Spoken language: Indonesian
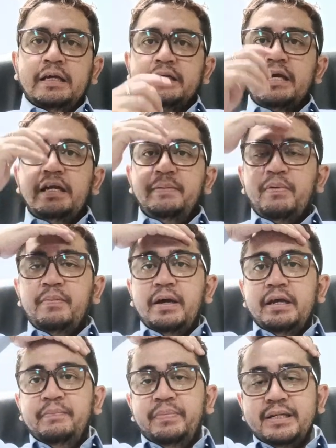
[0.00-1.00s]
jadi
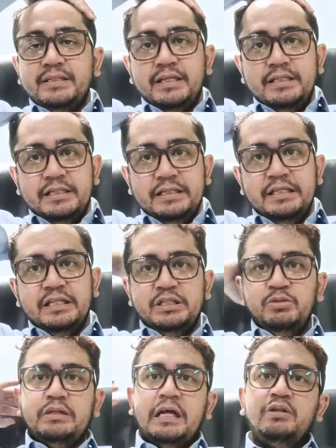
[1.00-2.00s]
pemain Persis
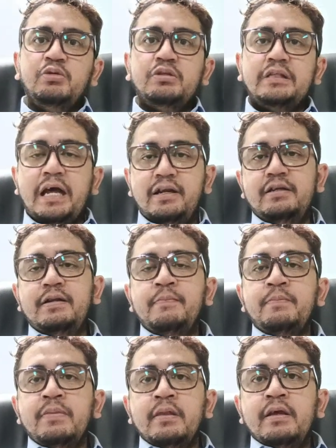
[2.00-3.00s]
Sutanto Tan
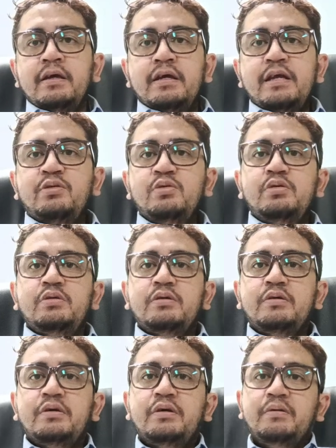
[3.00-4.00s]
itu
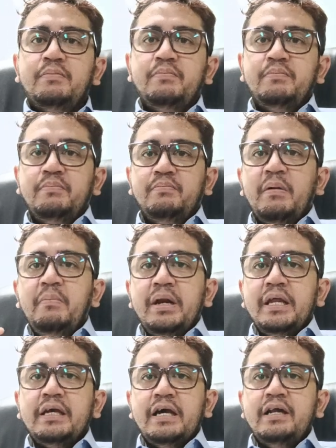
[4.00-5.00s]

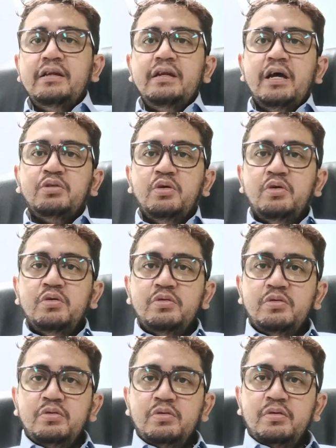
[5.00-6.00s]
memberikan
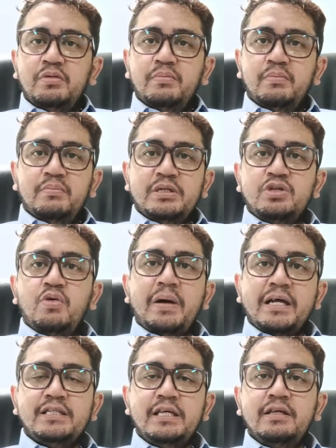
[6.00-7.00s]
atau
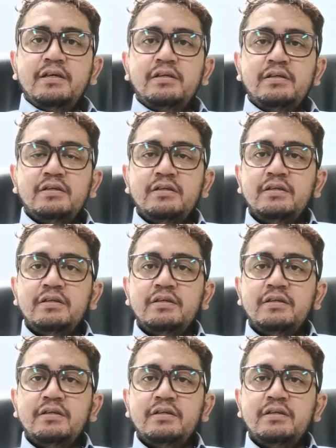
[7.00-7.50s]
mensomasi ya